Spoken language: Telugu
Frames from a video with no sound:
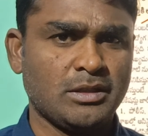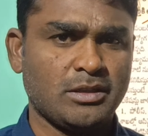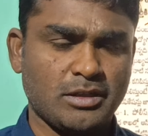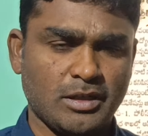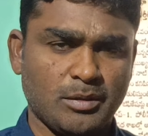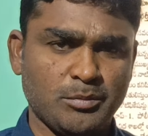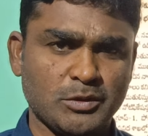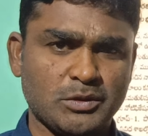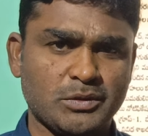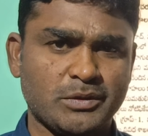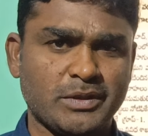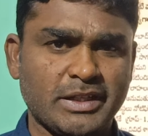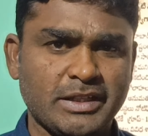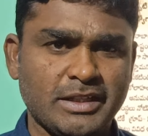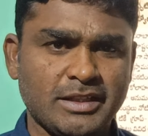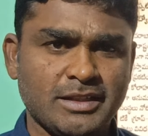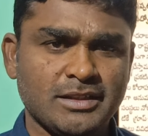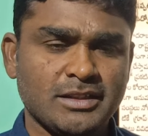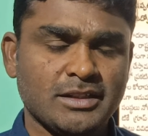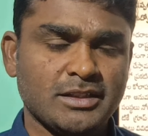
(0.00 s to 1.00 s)

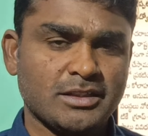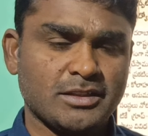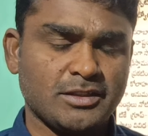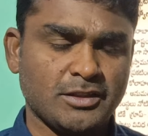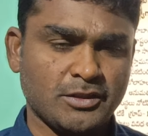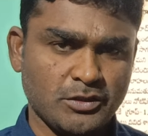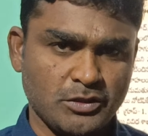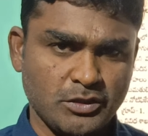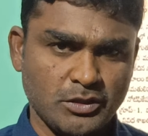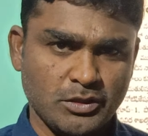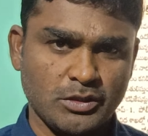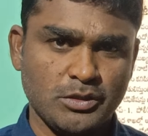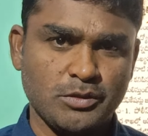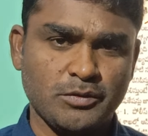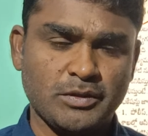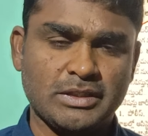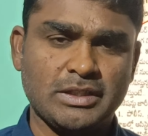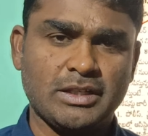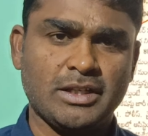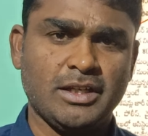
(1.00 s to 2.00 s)
రాబోతున్నాయి నిరుద్యోగ
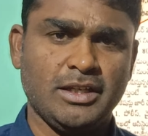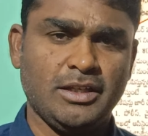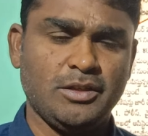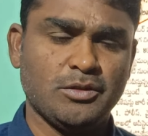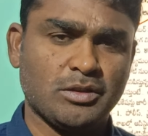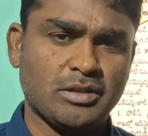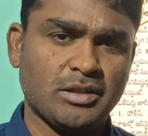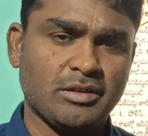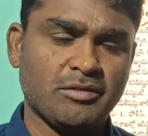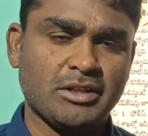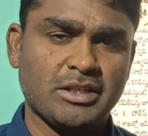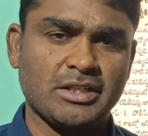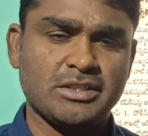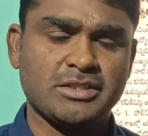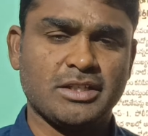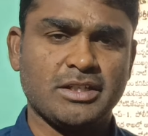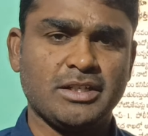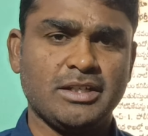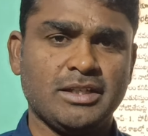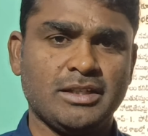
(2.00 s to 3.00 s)
యువత ఈ యొక్క
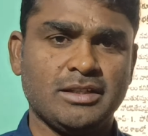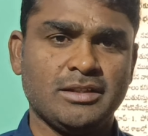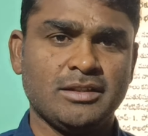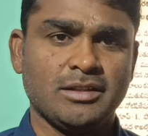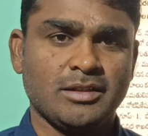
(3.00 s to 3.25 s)
అవకాశాన్ని